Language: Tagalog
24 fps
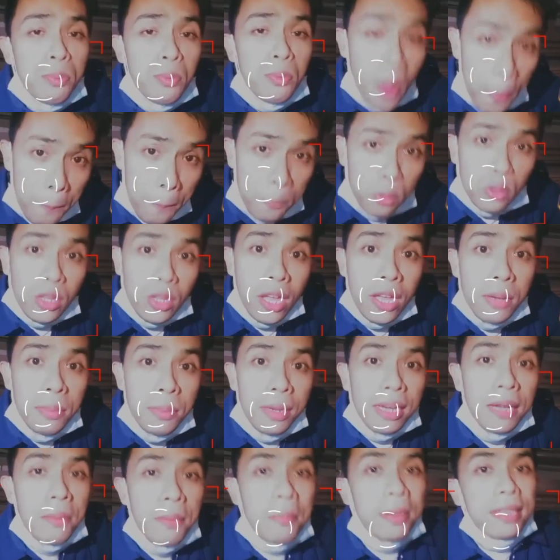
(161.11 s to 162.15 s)
wag po tayo
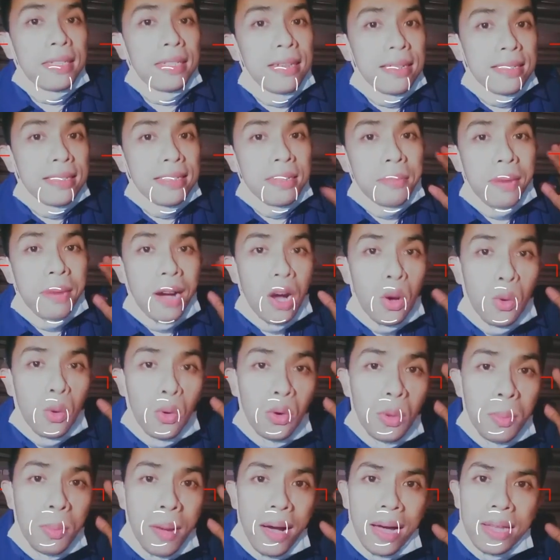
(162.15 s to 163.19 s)
maging matigas sa mga
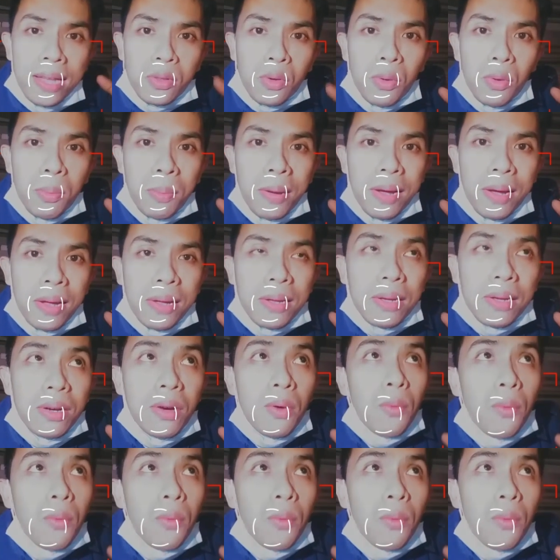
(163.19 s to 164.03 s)
ulo mga katropa.